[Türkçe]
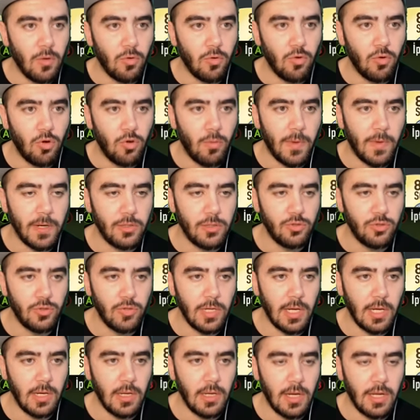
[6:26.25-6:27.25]
Koman'ı
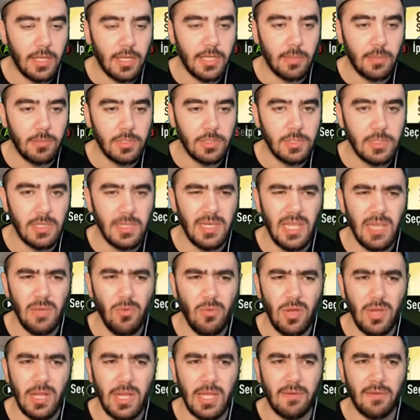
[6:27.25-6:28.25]
şuraya al. Adam hızlı. Niye
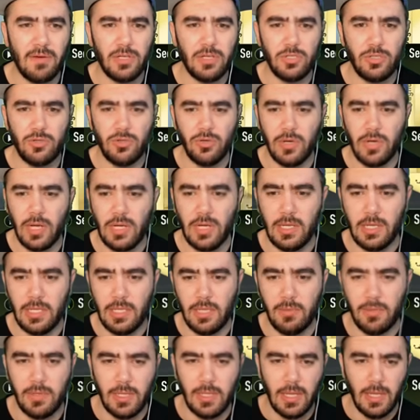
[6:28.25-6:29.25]
böyle yavaşlıyor lan
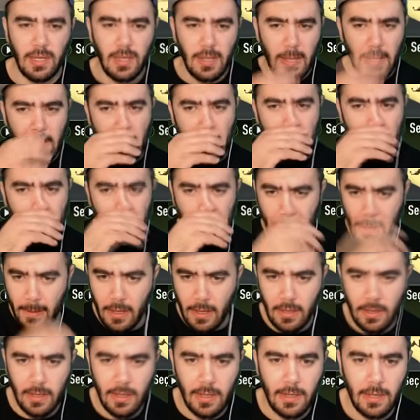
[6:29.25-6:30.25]
ikide bir de?
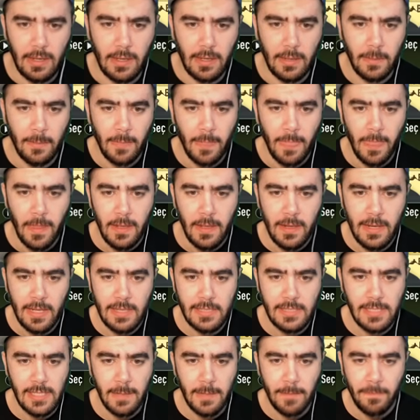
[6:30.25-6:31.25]
Allah Allah.
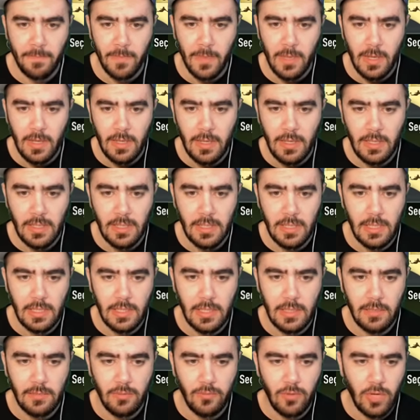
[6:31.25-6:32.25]
Neyse.
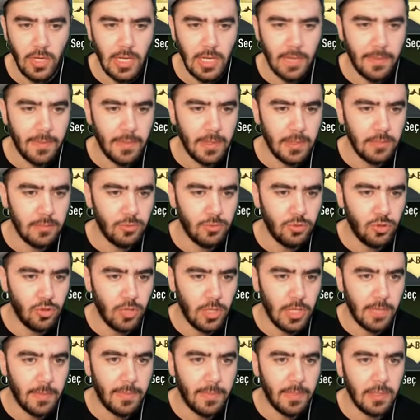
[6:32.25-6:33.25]
Ee, böyle yapalım.
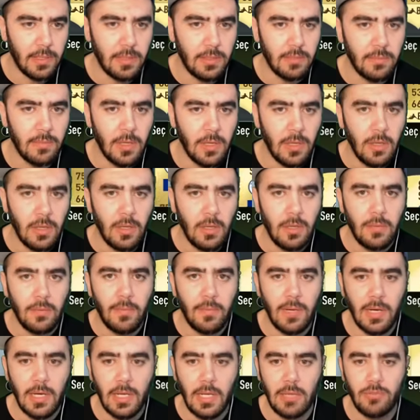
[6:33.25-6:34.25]
Şöyle yapalım.
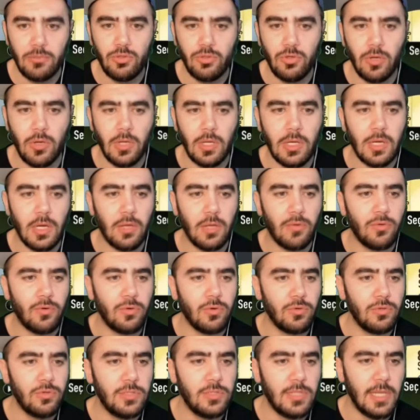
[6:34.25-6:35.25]
Bakalım şöyle
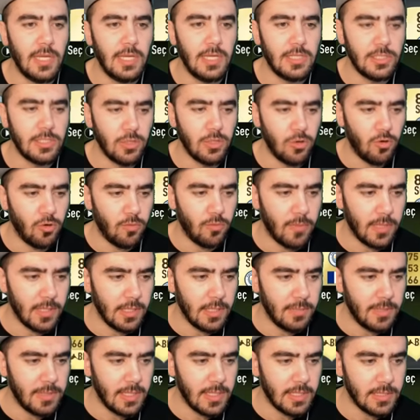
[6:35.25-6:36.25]
kadro güzel.
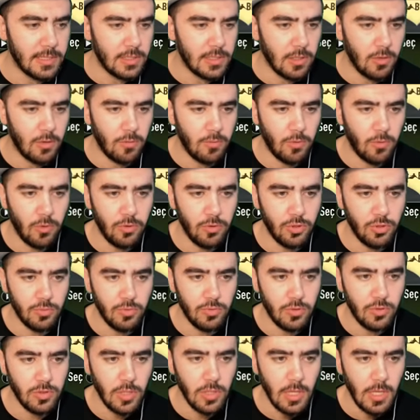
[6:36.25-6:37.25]
Savunmada bir tane savunma
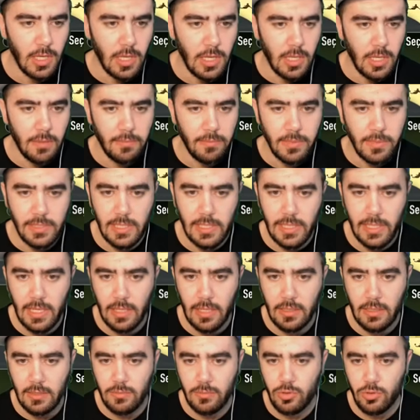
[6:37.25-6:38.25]
oyuncumuz bize
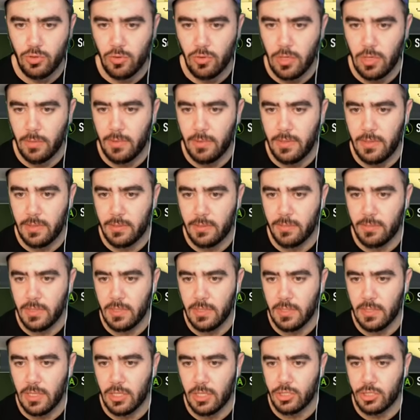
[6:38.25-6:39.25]
yardımcı olabilir
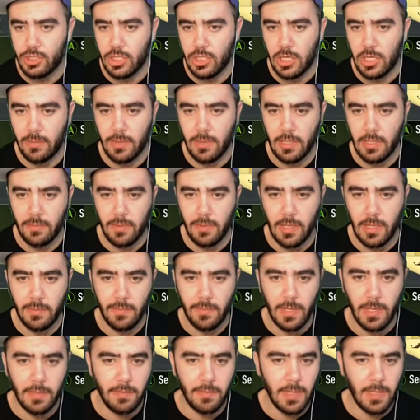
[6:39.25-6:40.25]
mi? Aşağı bak bak
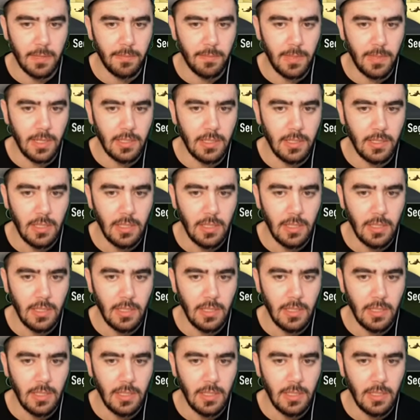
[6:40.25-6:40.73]
bak bak bak.